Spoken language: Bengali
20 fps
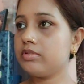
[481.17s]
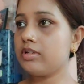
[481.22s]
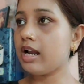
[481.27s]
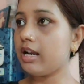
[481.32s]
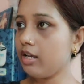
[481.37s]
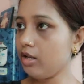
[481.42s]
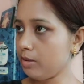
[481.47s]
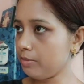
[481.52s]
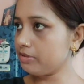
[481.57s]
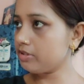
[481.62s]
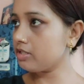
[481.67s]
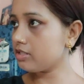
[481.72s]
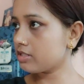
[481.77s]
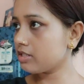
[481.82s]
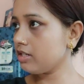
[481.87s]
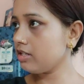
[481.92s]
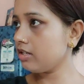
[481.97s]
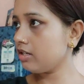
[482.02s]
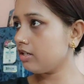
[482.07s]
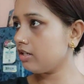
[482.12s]
ঢালাই হবে তো
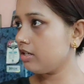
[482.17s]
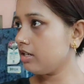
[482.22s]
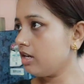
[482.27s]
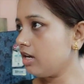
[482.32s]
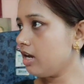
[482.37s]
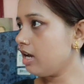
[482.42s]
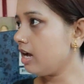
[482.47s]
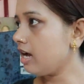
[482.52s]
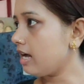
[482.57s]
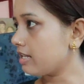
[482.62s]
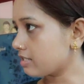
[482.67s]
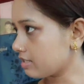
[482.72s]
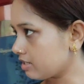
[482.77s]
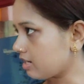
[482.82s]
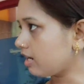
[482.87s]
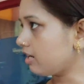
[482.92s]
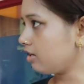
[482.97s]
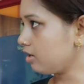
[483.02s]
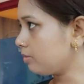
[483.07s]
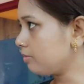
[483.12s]
আজকে
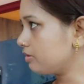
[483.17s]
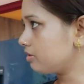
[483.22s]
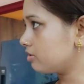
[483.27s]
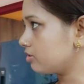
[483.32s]
ঢালাই হবে